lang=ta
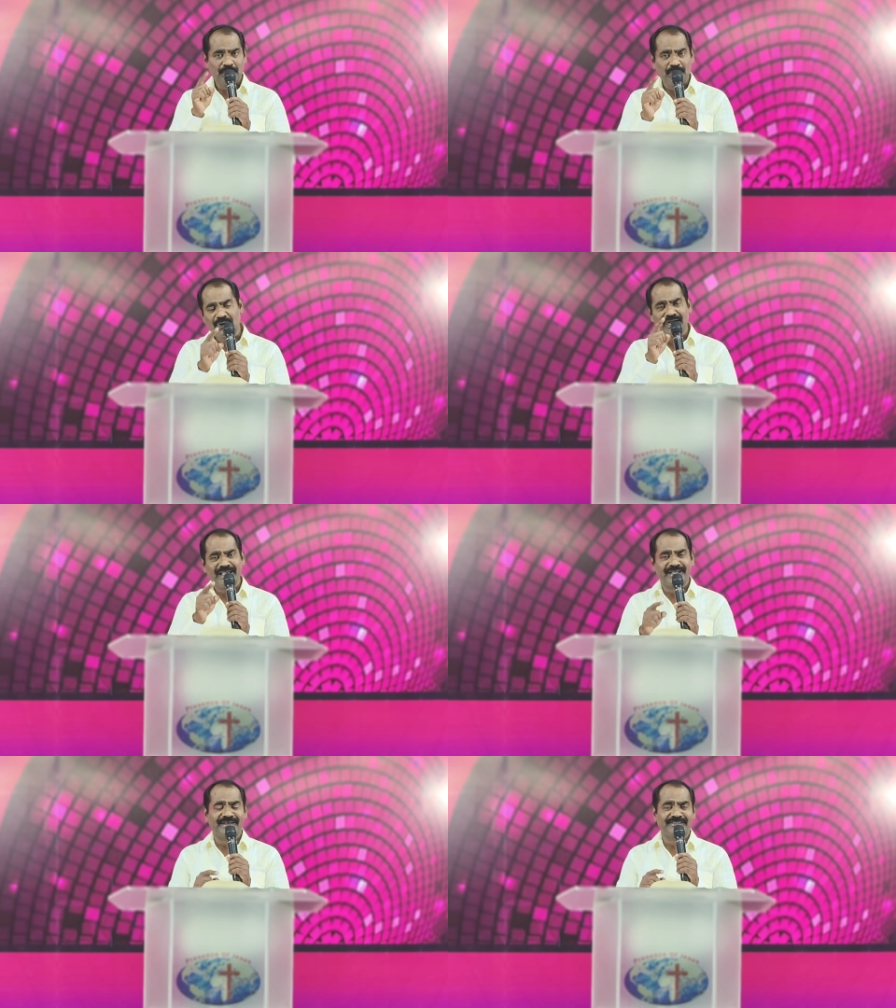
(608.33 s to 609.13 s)

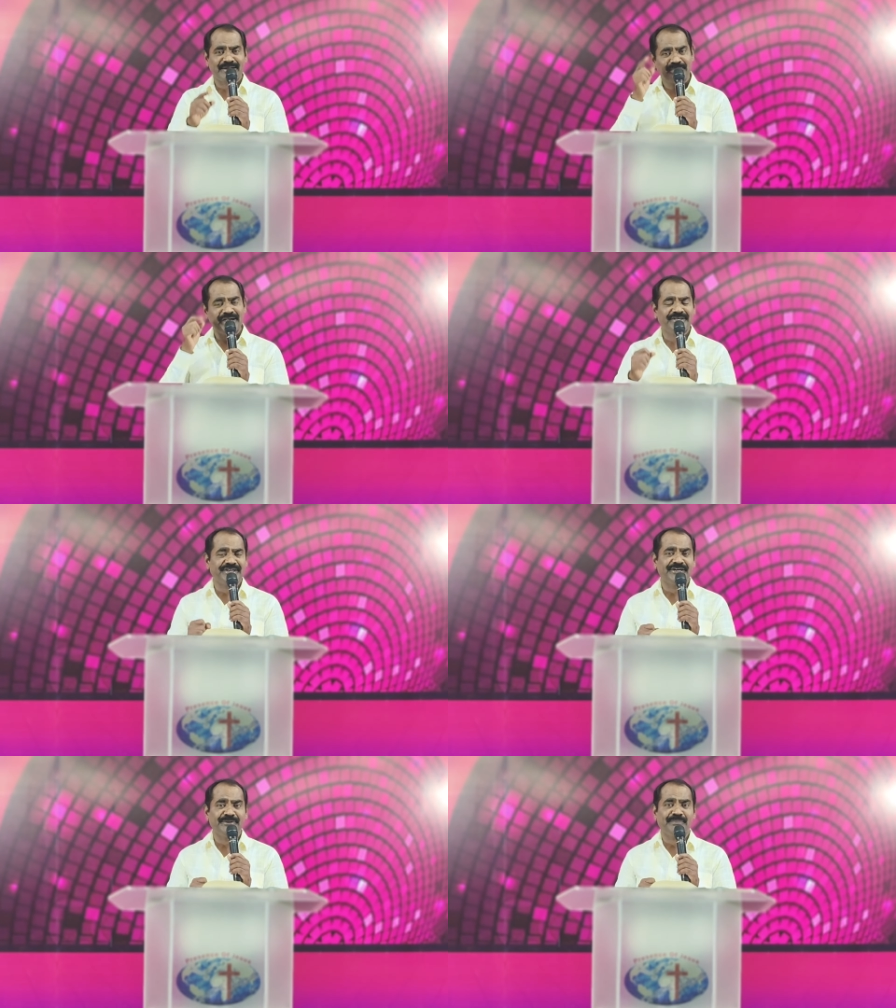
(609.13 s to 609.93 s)
உங்களை கர்த்தர் மீட்டு
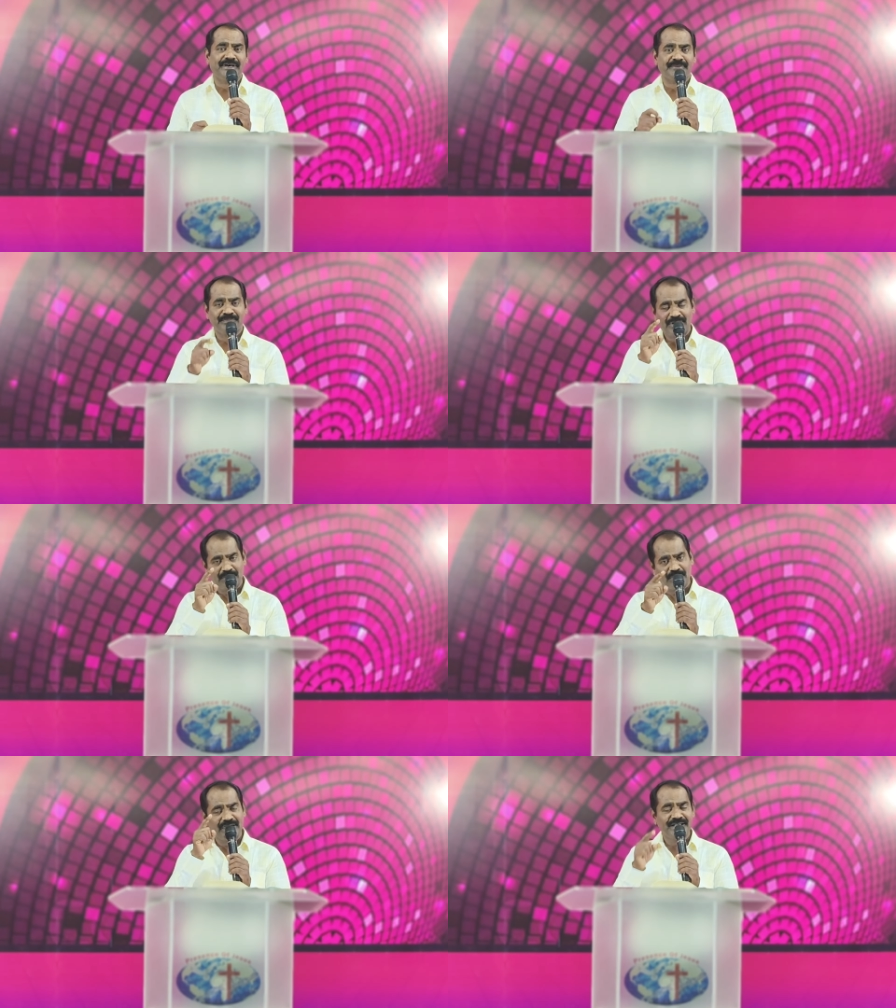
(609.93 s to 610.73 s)
எடுப்பார்
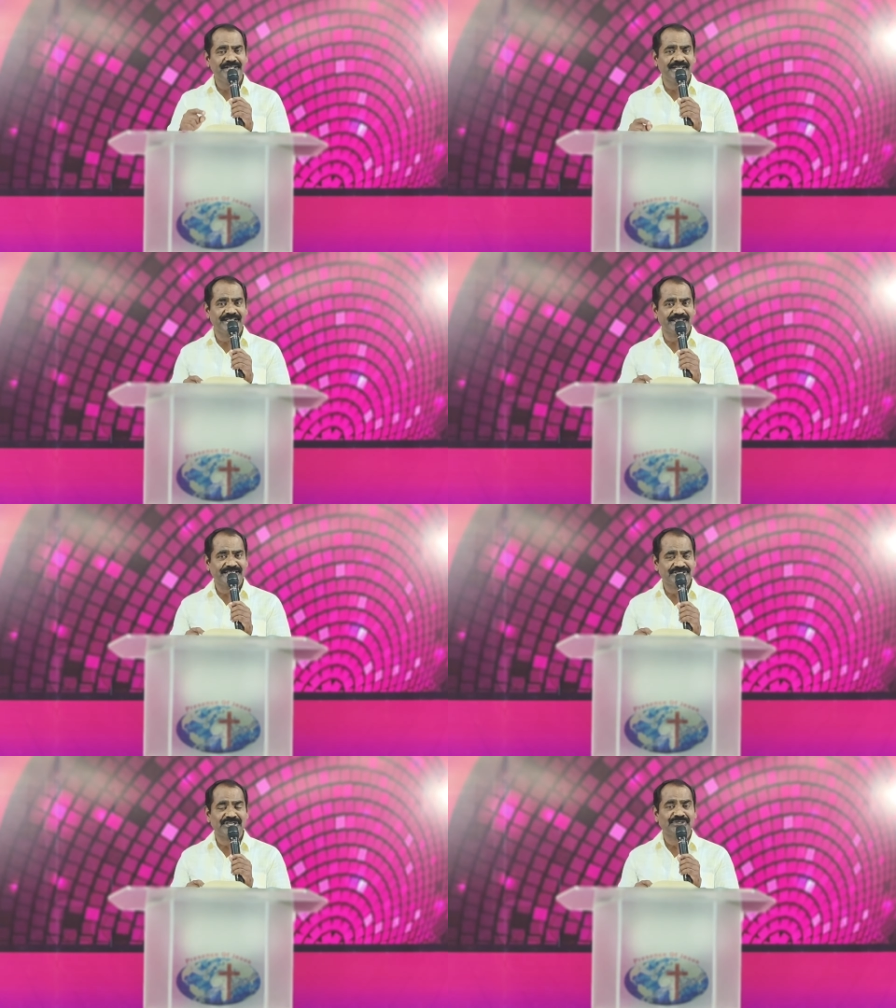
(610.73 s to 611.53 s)
உங்கள்
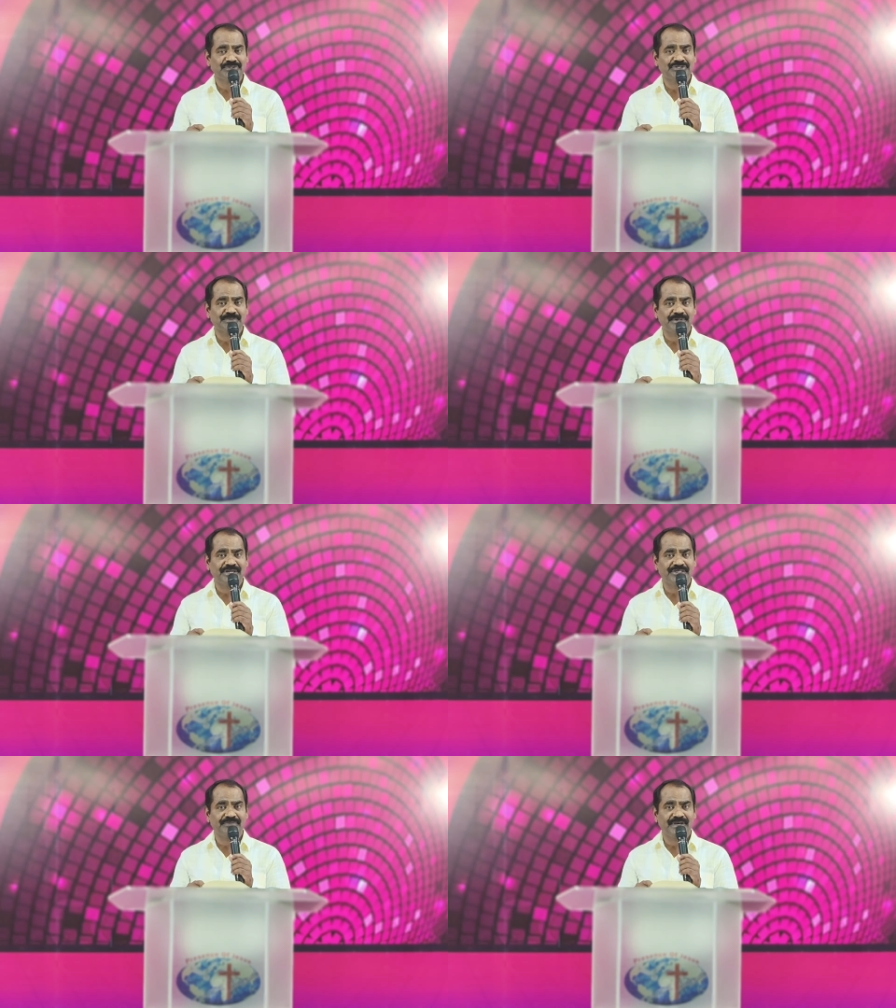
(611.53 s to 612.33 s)
இருதயத்தை
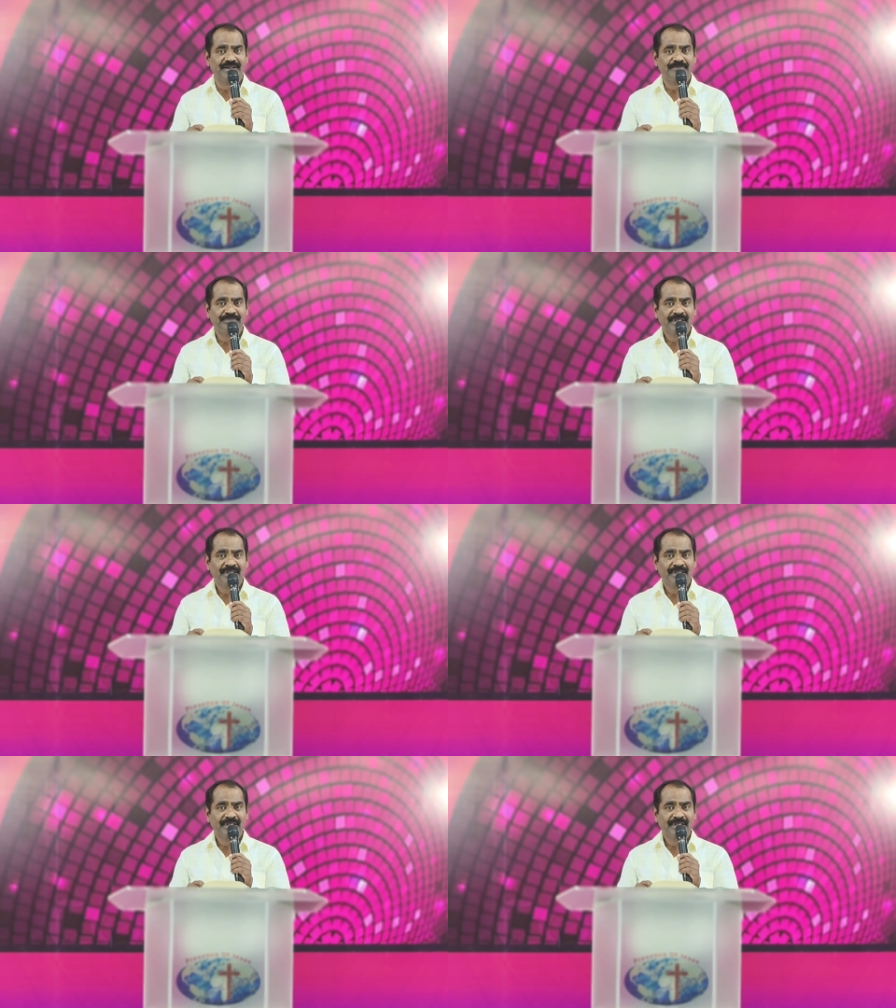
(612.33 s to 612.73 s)
சந்தோஷப்படுத்துவார்